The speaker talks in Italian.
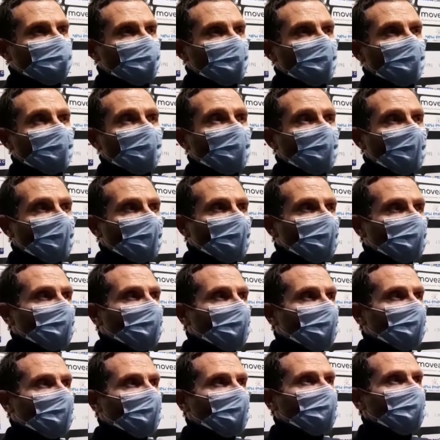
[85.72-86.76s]

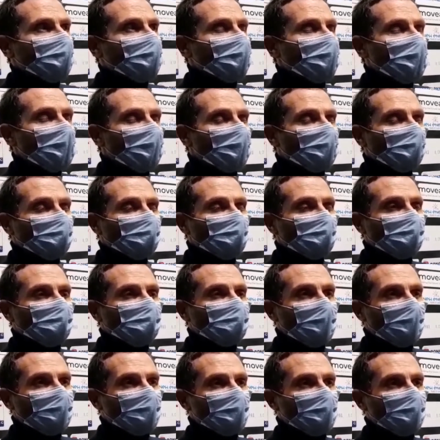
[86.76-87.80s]
Sicuramente c'è qualcosa di
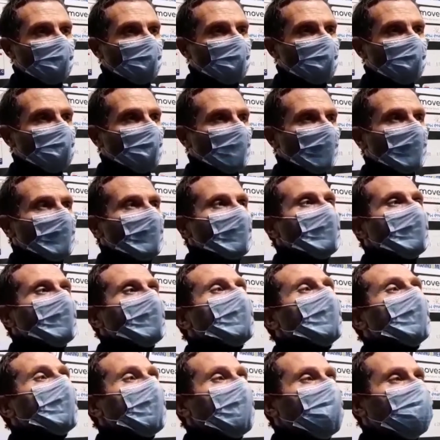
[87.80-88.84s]
serio
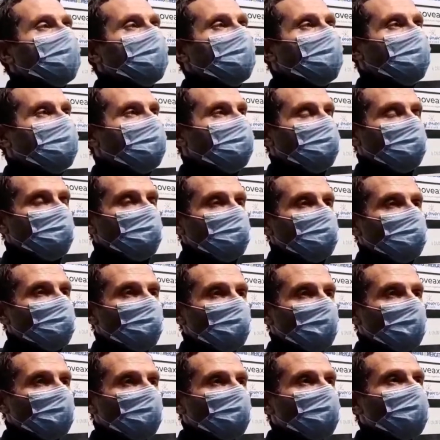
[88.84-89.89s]
e eh,
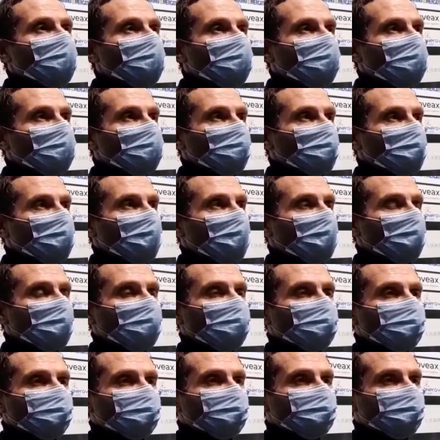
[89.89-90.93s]
ora
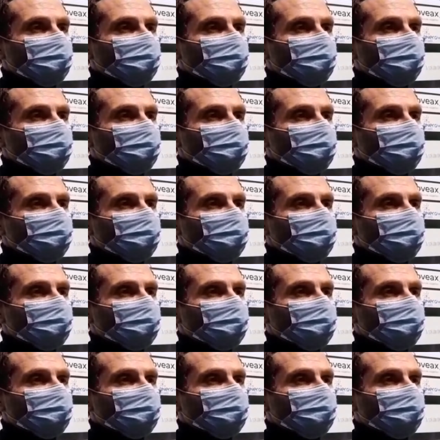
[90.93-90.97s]
valuteremo.